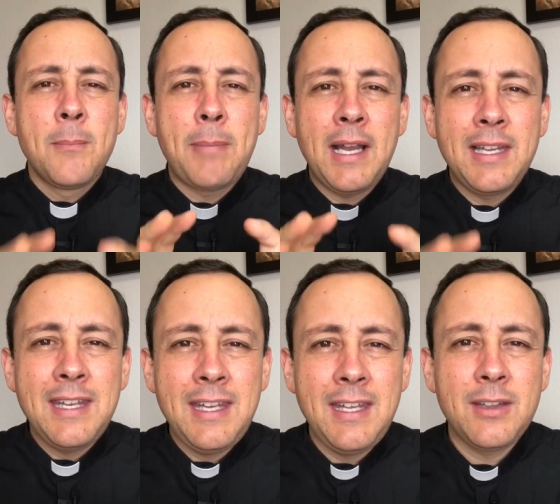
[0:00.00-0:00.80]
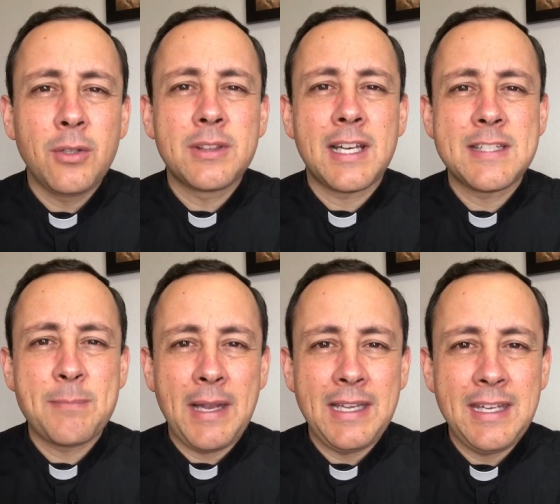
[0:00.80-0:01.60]
palito tras
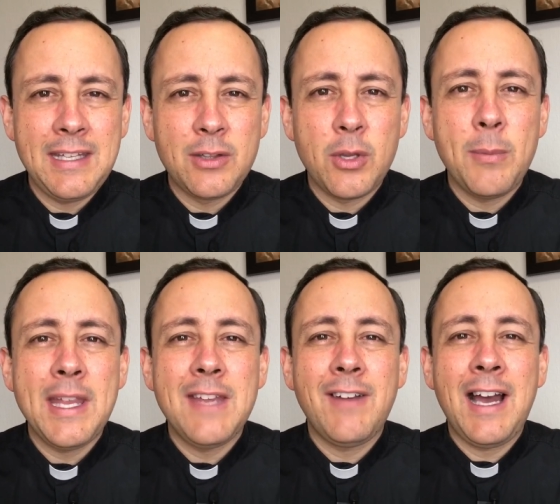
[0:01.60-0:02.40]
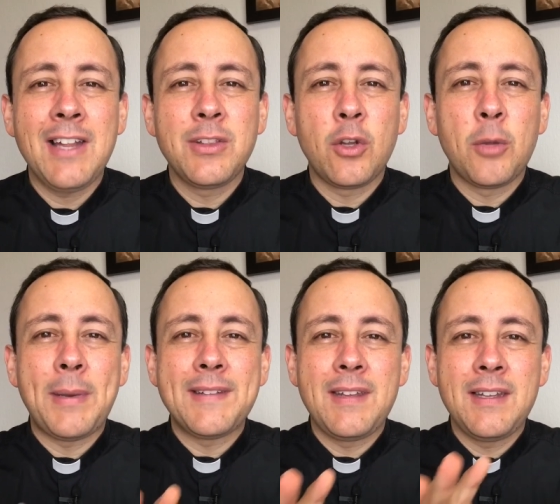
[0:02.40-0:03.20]
palito y va llevándolo
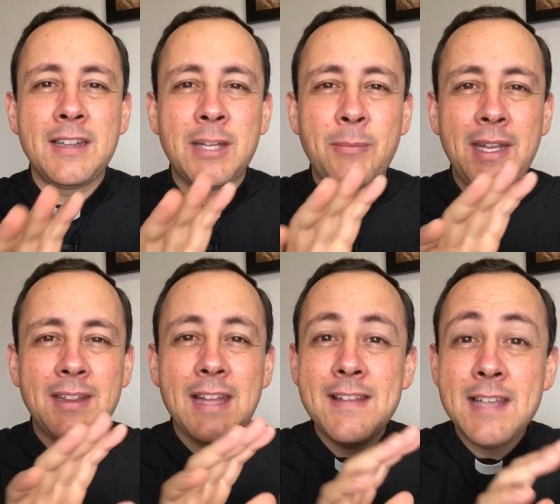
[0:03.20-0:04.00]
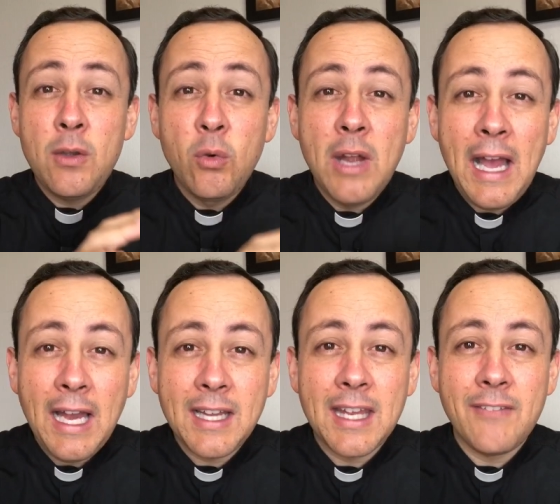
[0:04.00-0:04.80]
pacientemente a ese
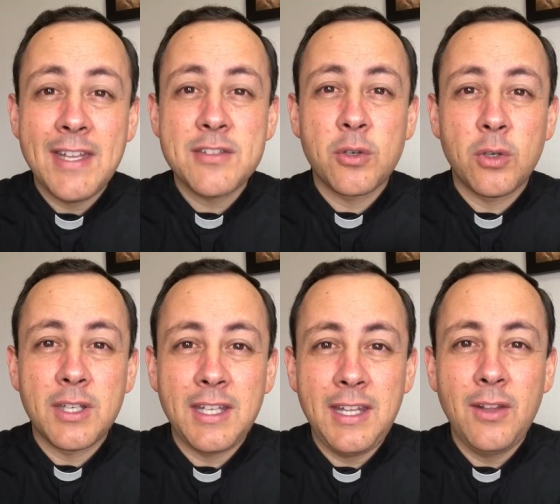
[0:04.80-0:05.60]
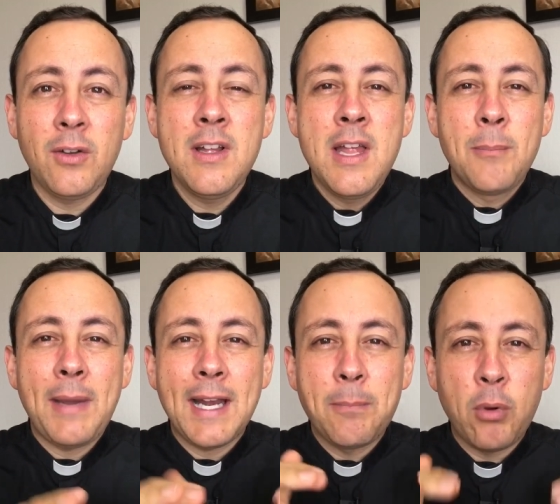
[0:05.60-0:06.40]
lugar que había escogido
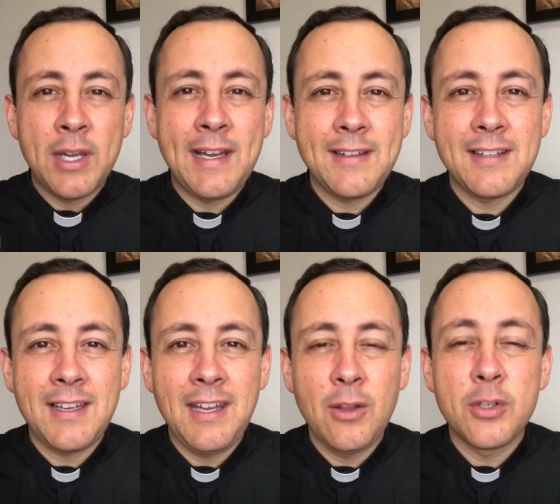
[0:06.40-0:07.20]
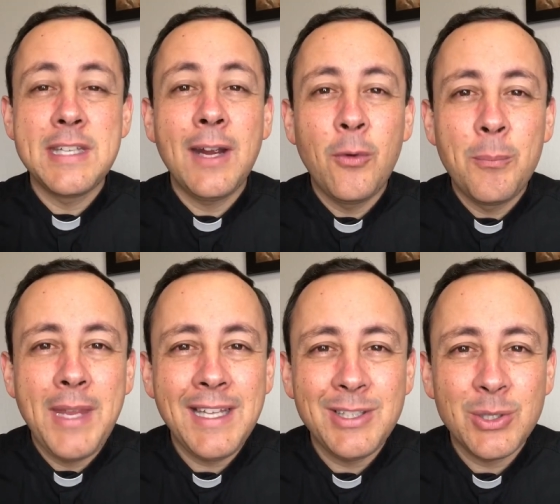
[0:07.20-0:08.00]
para poner ese nido. Llega un
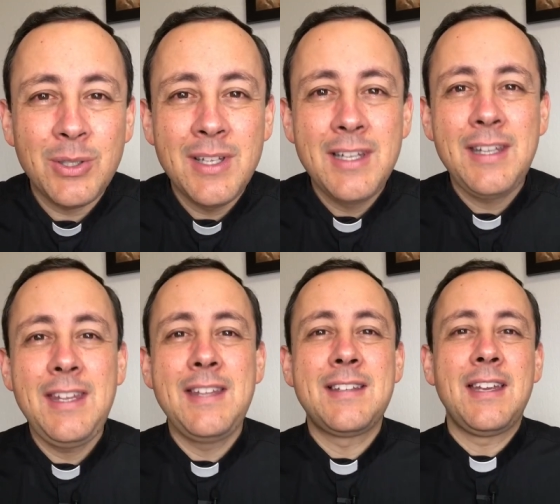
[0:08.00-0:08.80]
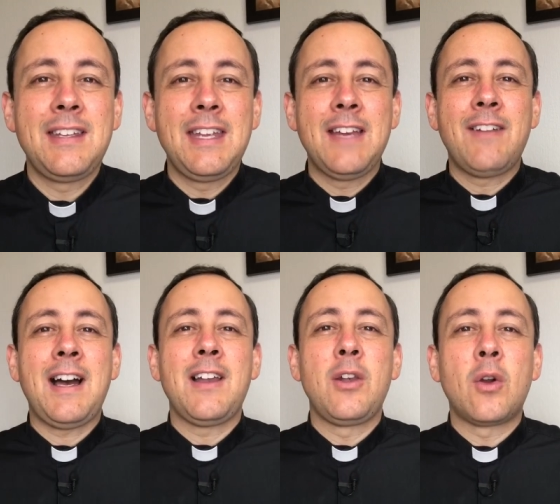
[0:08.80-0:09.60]
viento y se
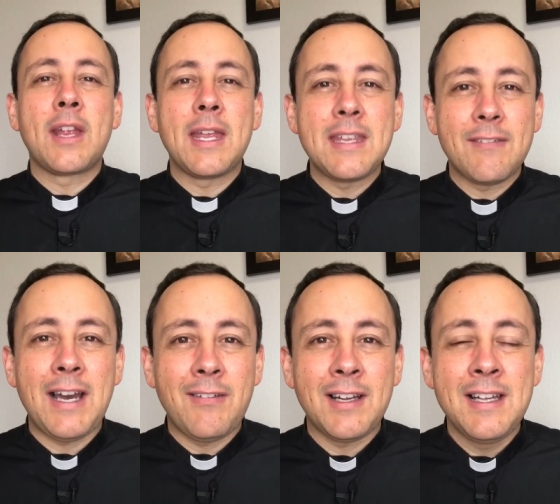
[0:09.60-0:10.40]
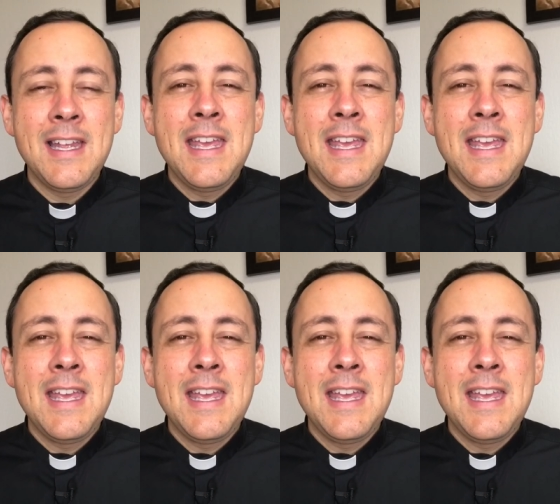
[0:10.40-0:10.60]
lleva lo que llevaba.